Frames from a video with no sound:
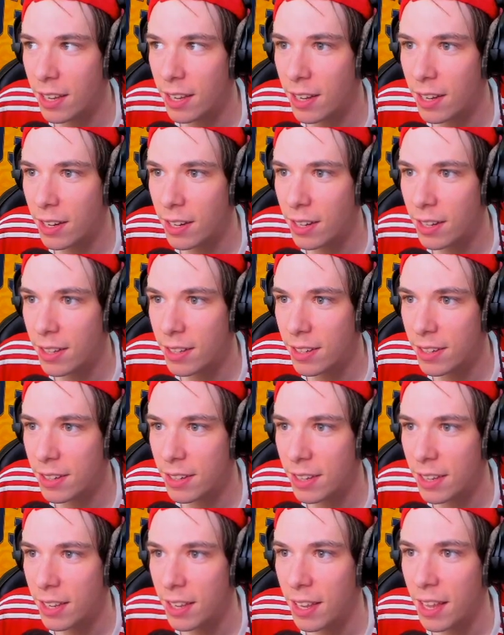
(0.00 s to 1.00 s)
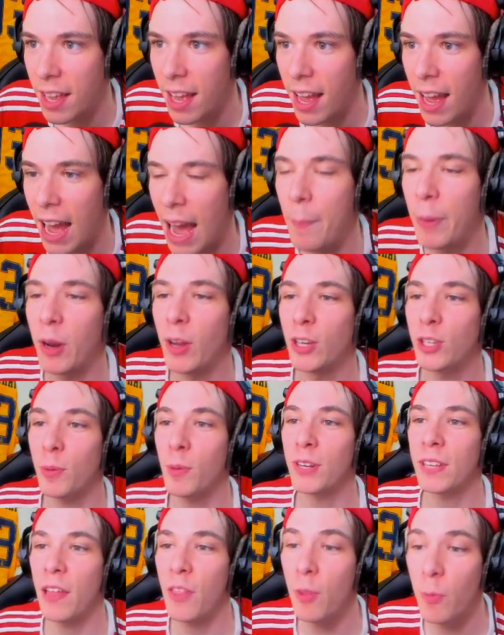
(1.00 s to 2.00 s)
desesperados Ah, pero eso
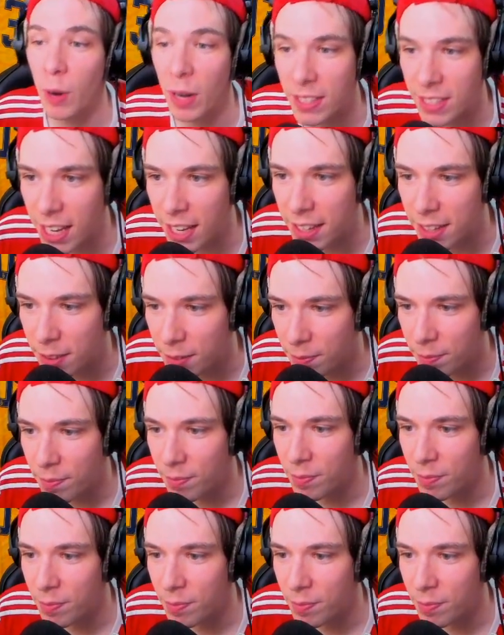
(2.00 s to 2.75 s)
me lo está diciendo por el chat.